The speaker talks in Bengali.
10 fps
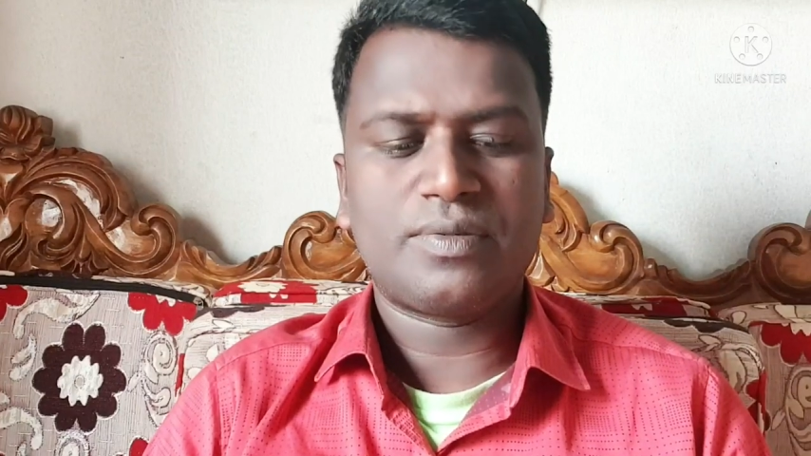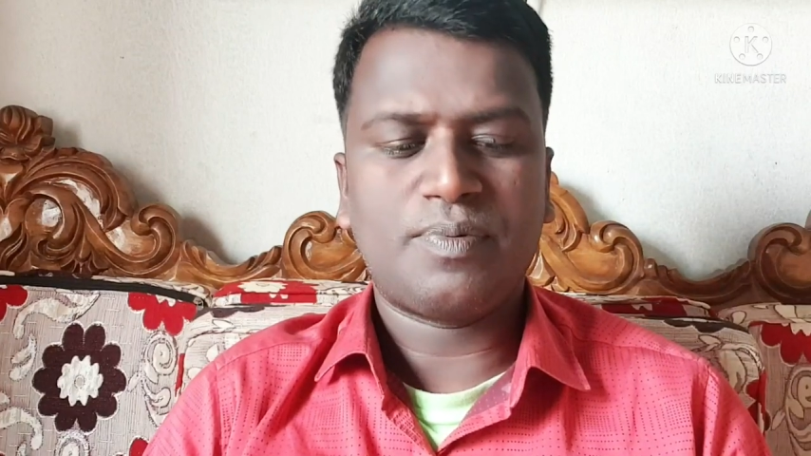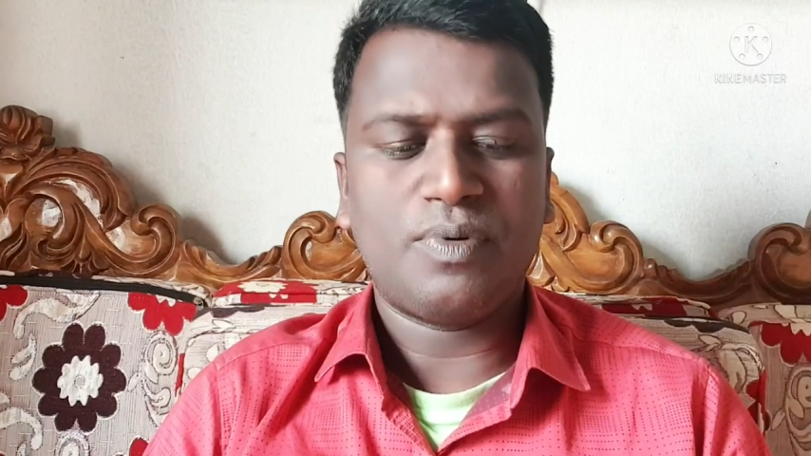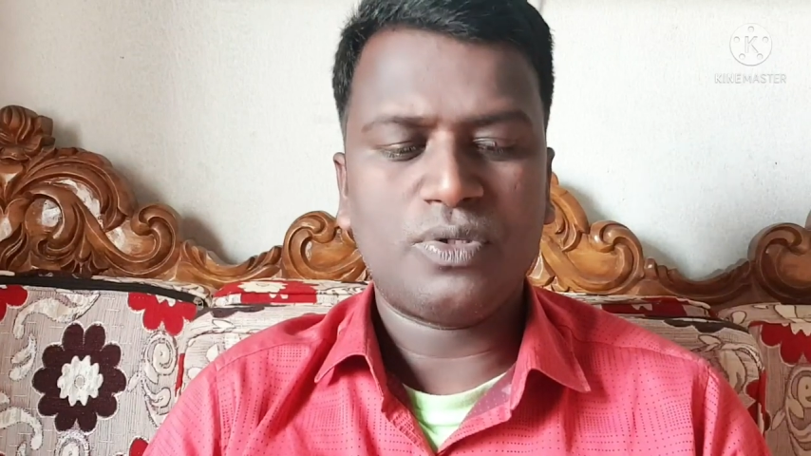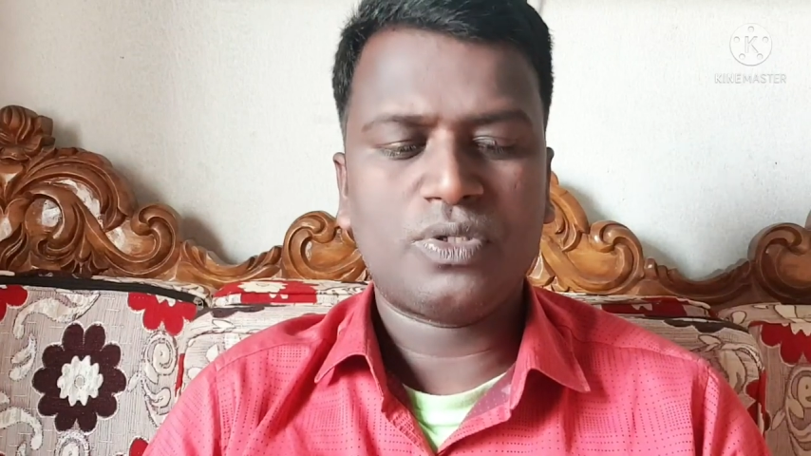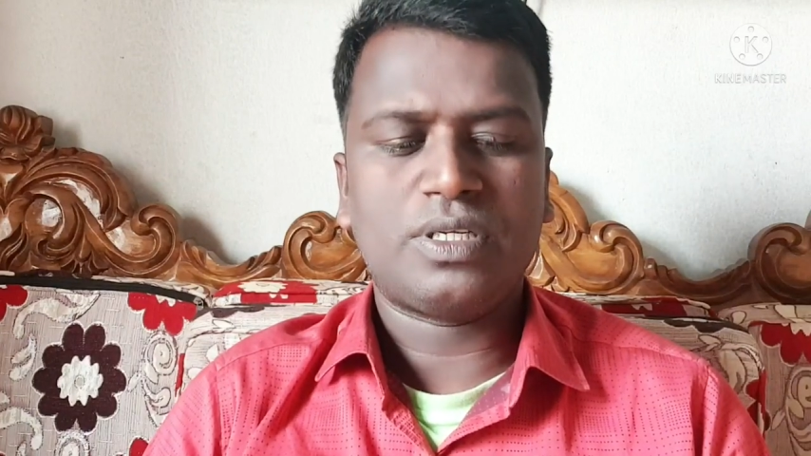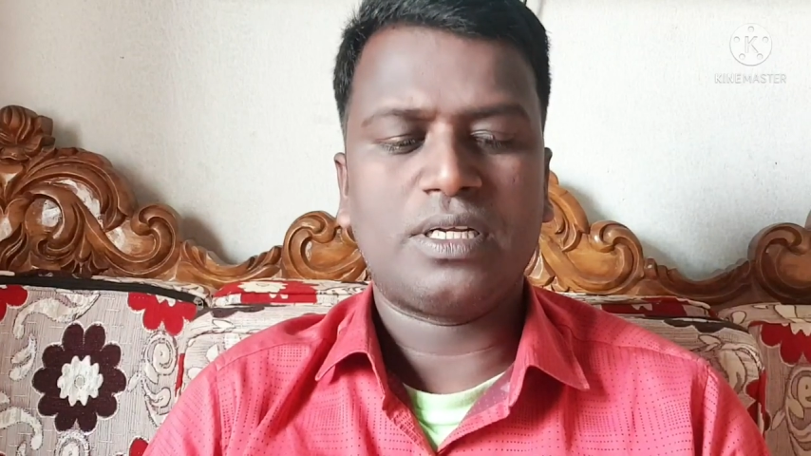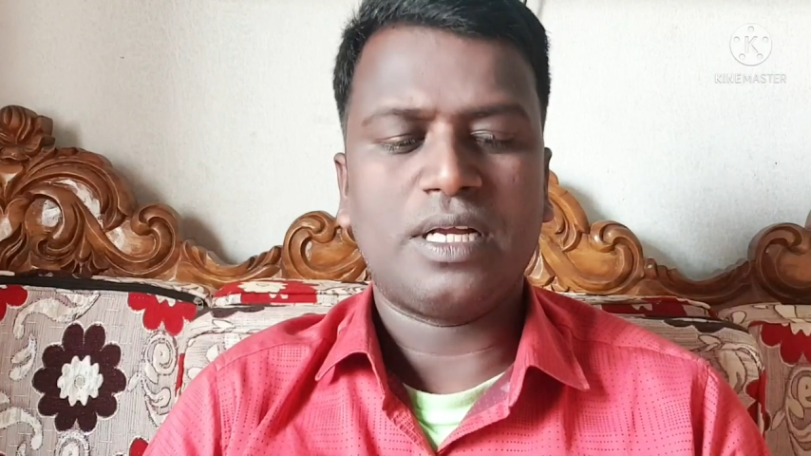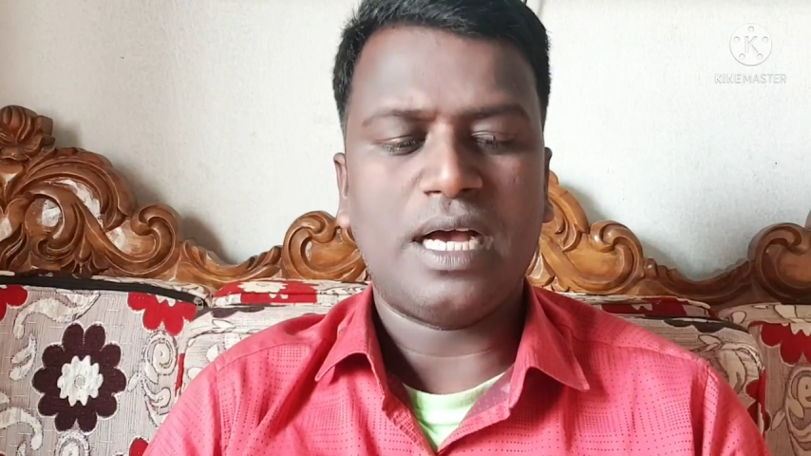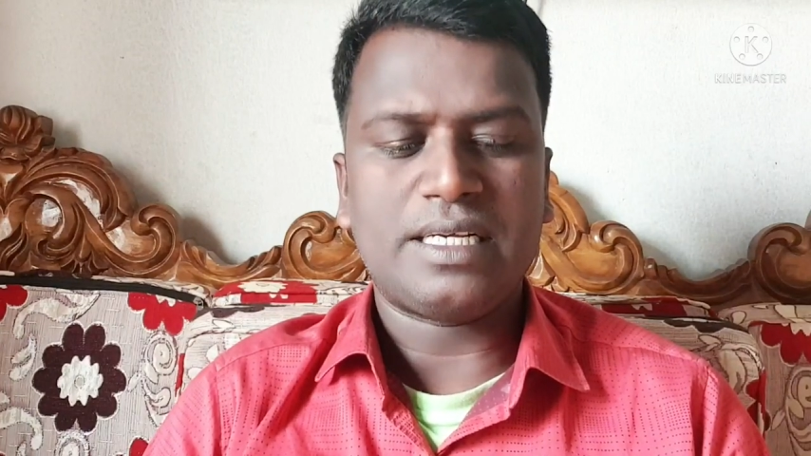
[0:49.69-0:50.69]
ফোর্সের
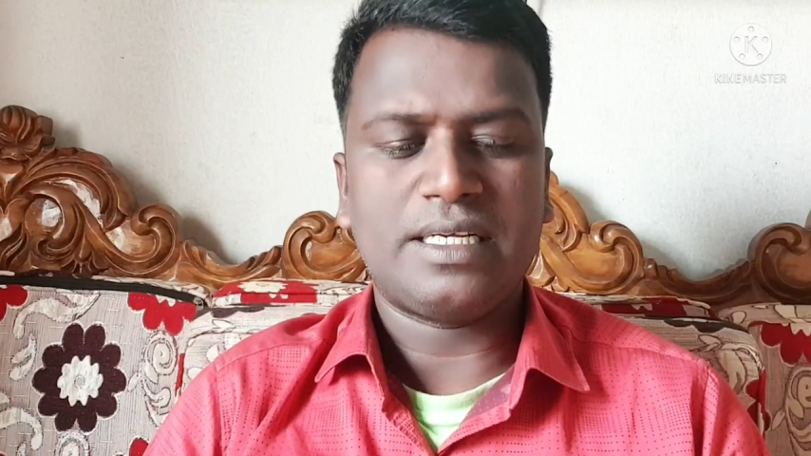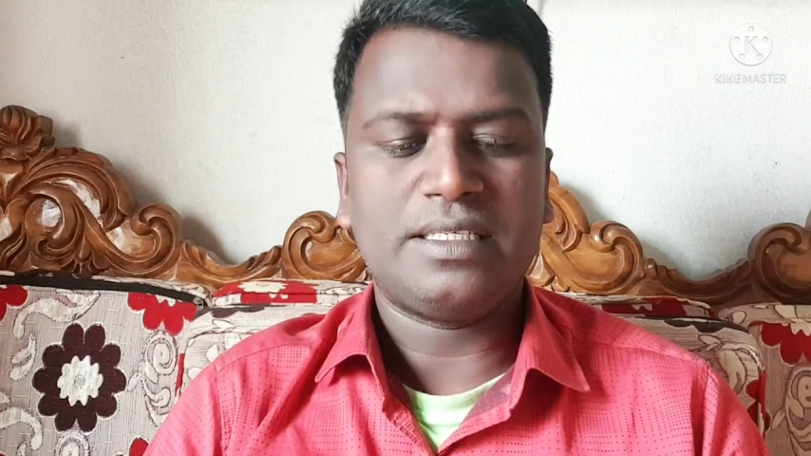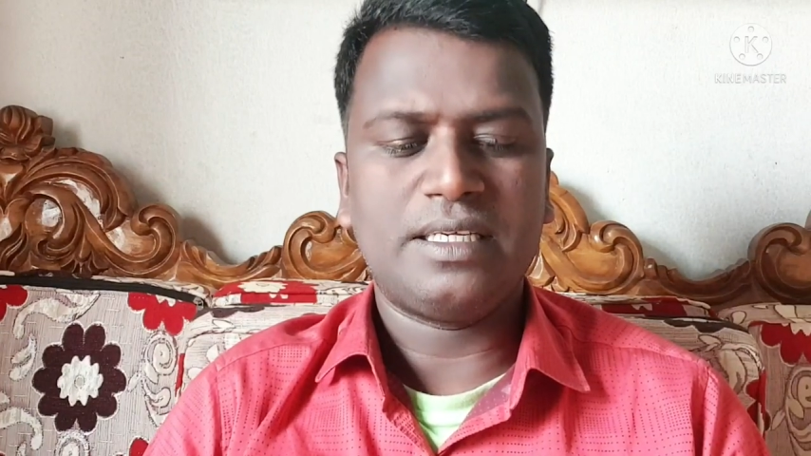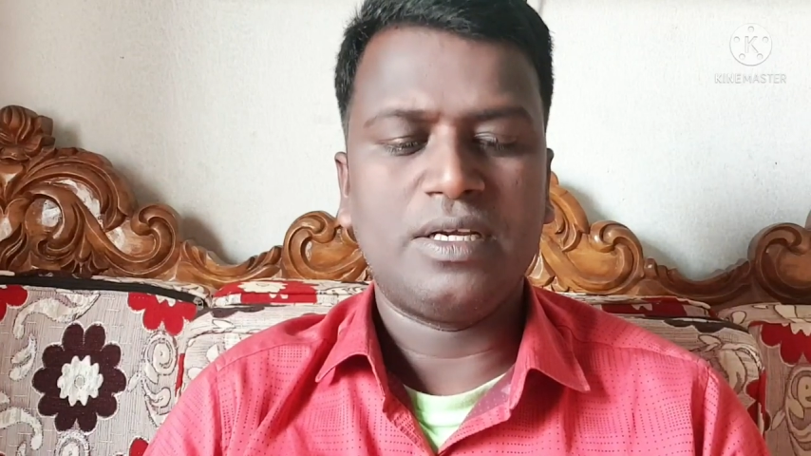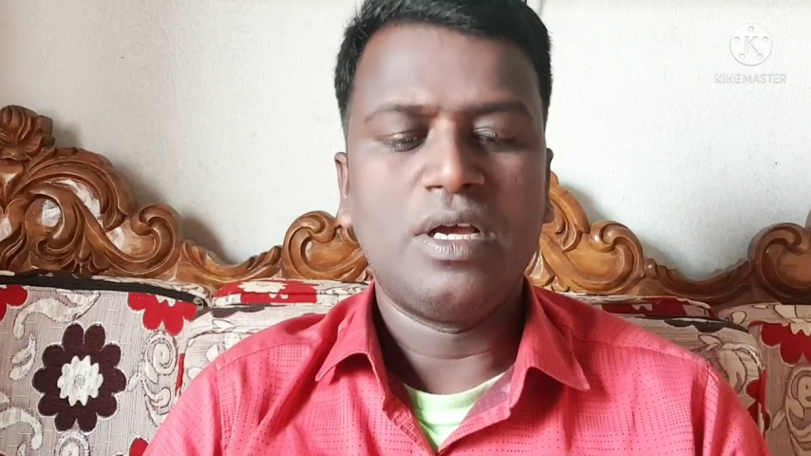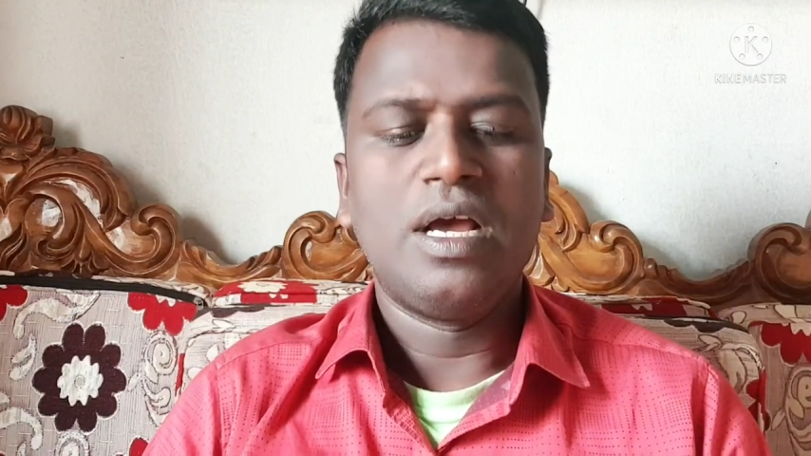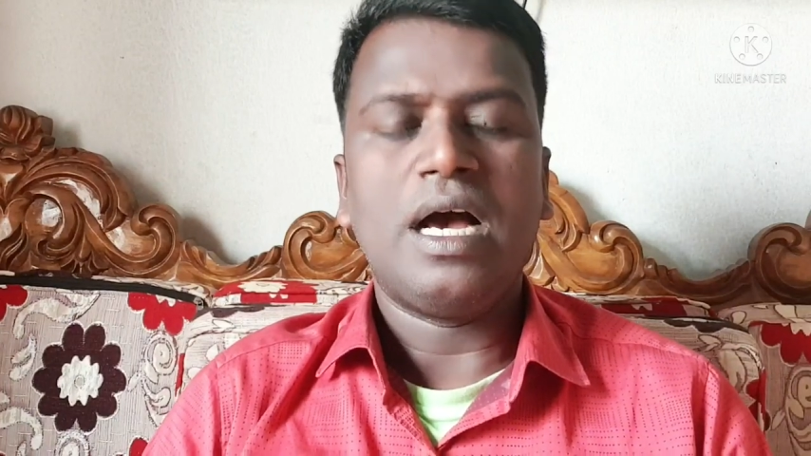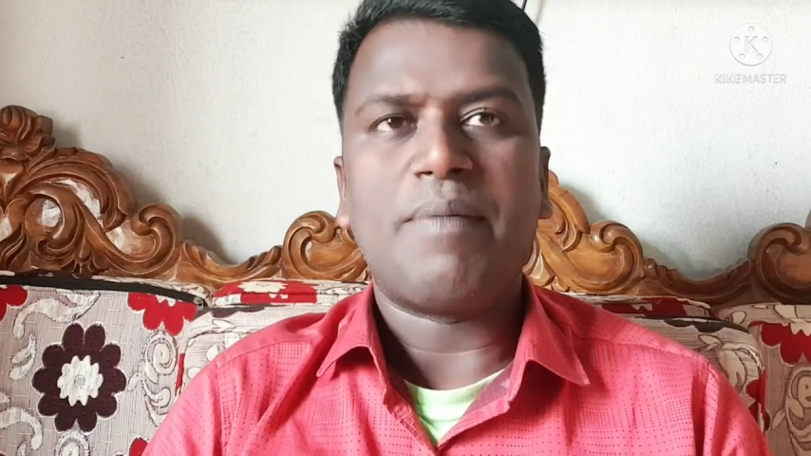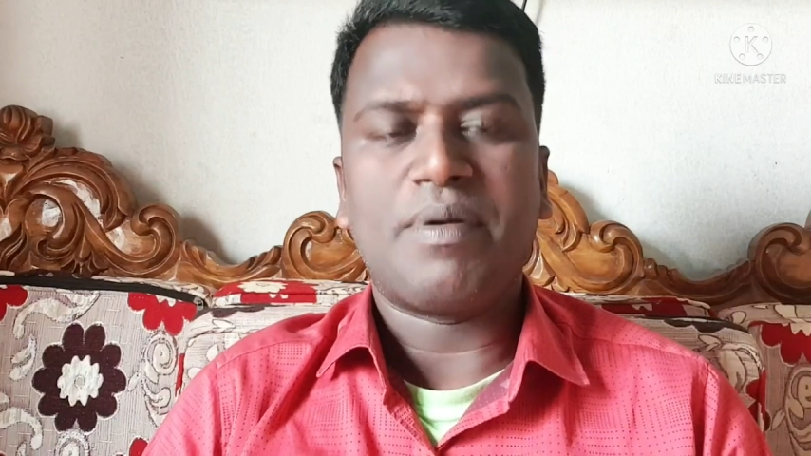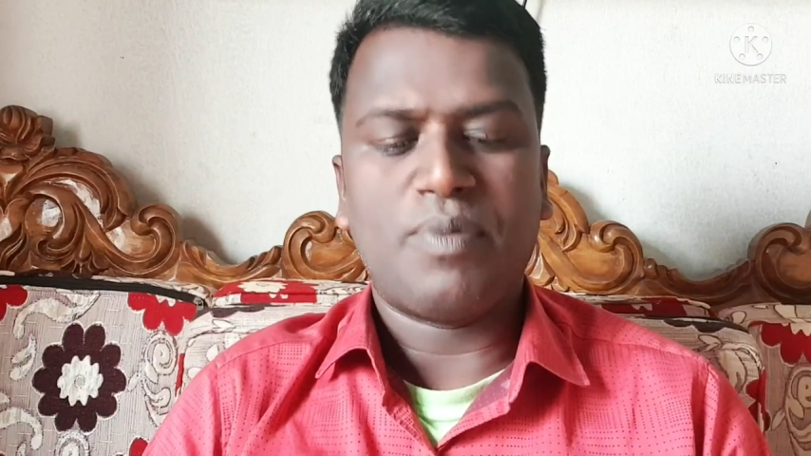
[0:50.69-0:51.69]
আশা যে
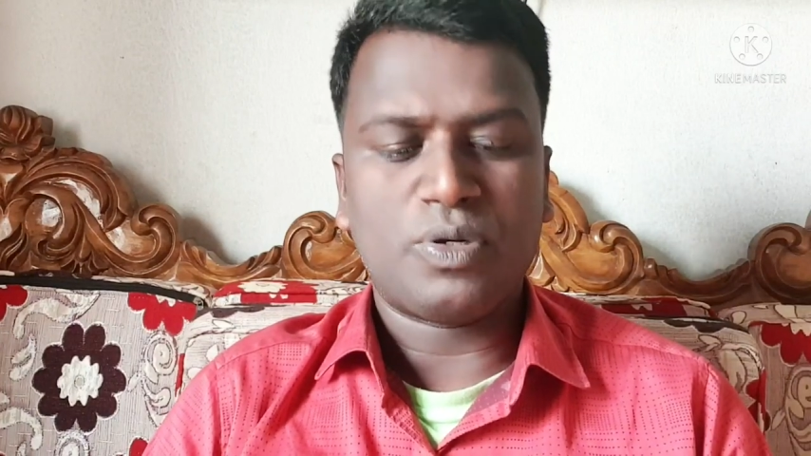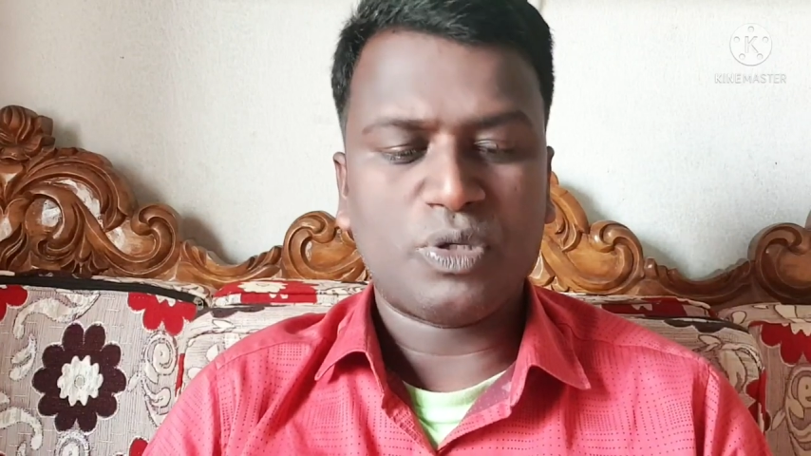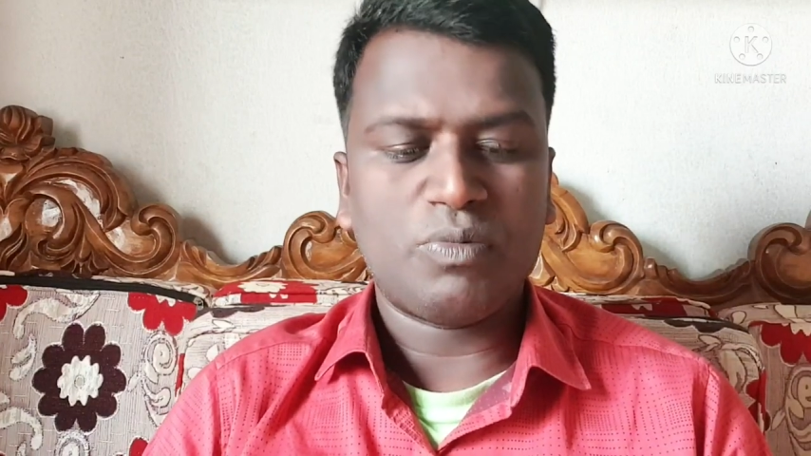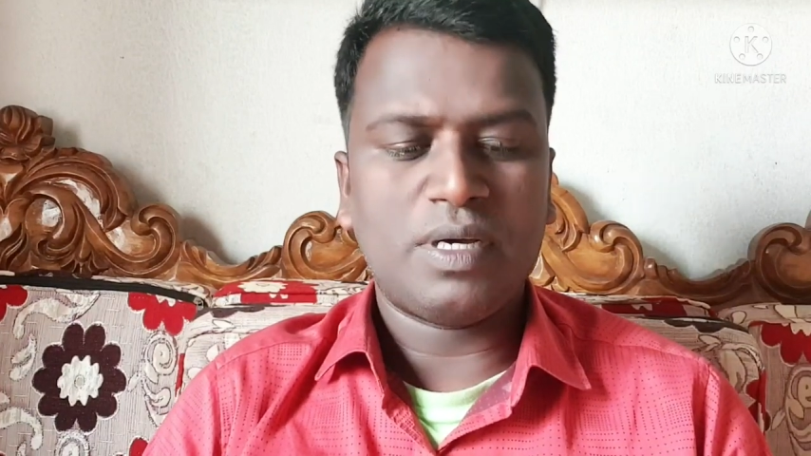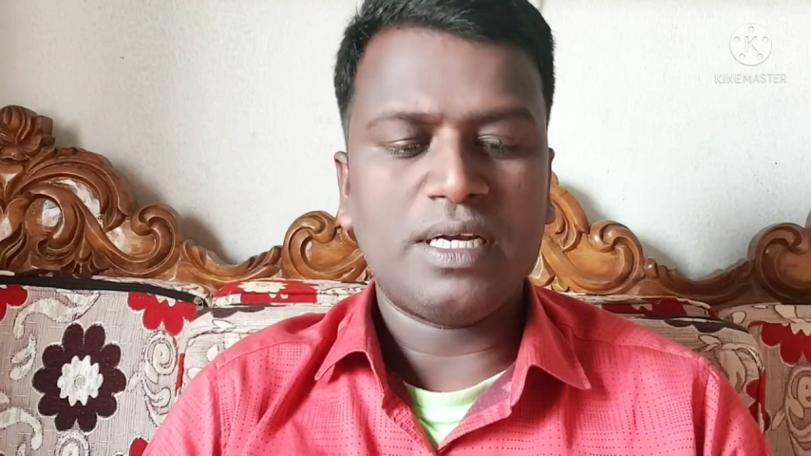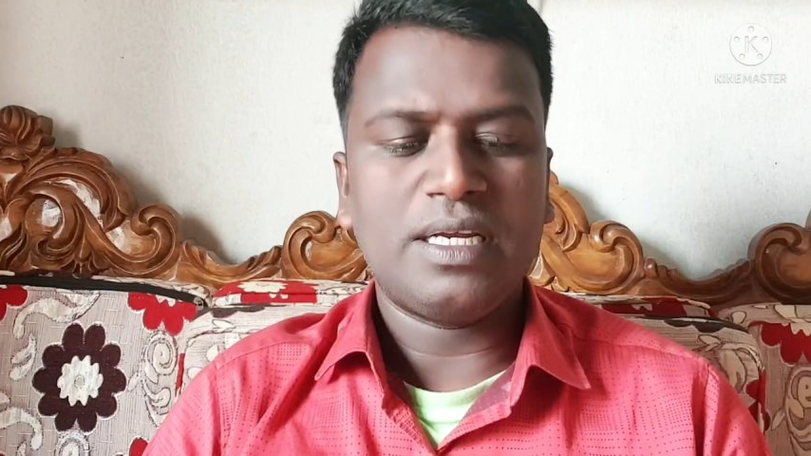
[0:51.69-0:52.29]
আমরা বর্তমান